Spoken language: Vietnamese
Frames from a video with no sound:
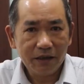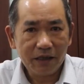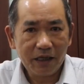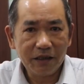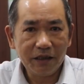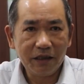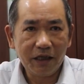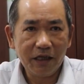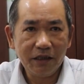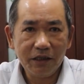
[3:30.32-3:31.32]
Tăng cường
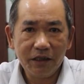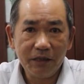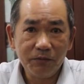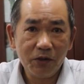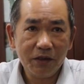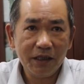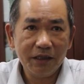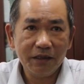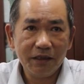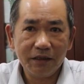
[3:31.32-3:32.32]
cái kiểm soát
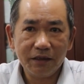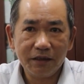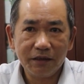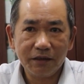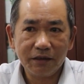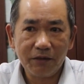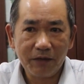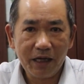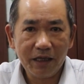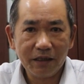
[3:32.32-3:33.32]
cái tàu
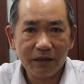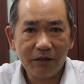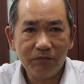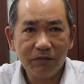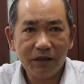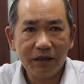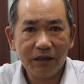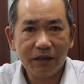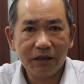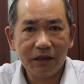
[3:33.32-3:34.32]
cá chống
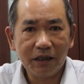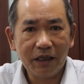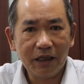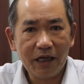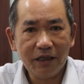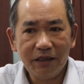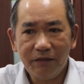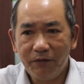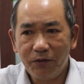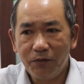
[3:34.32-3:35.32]
thực hiện các cái
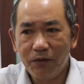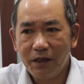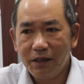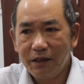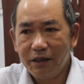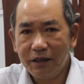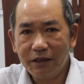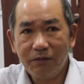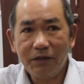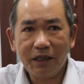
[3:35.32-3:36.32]
nhiệm vụ
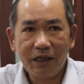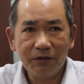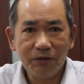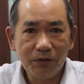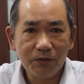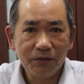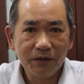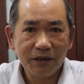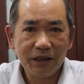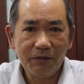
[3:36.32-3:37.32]
chống khai thác i u u
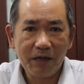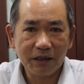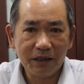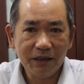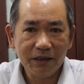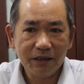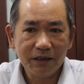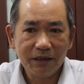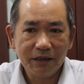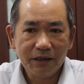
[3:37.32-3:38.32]
trên địa bàn tỉnh,
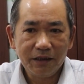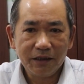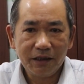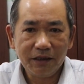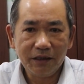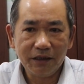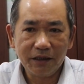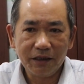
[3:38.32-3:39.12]
thì